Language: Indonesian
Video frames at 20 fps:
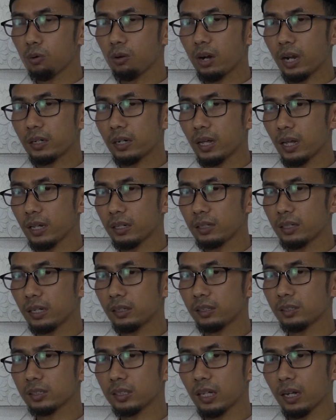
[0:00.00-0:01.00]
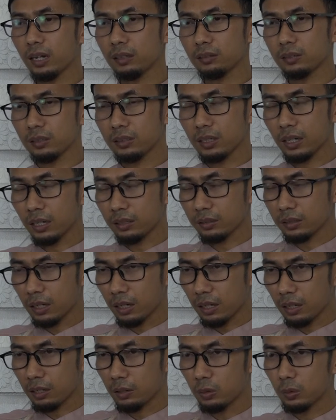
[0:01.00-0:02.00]
bukan hanya di saat di
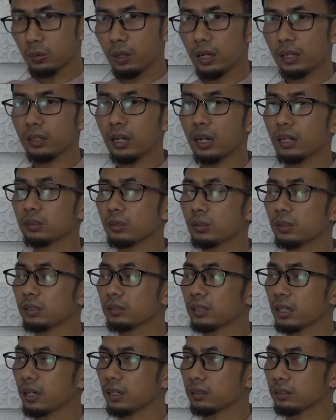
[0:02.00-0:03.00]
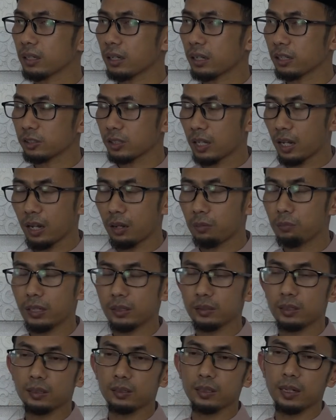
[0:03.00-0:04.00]
tengah-tengah keluarga atau di tengah-tengah
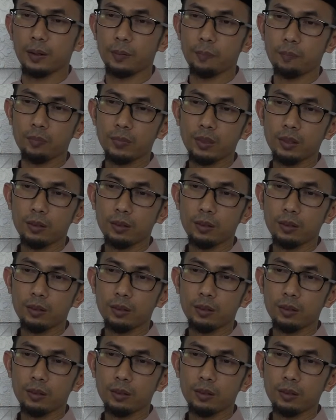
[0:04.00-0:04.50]
sahabat kita,